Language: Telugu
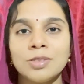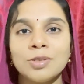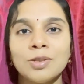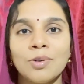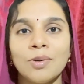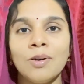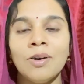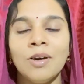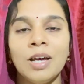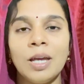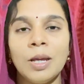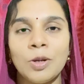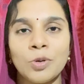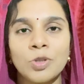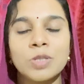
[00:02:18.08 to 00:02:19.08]
సో
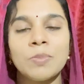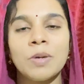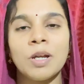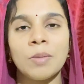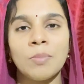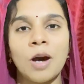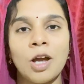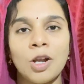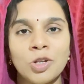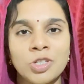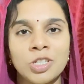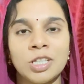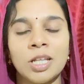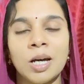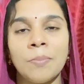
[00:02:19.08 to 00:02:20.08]
ఈరోజు మనం
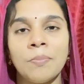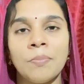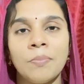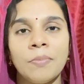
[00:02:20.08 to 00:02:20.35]
ఆలోచిద్దాం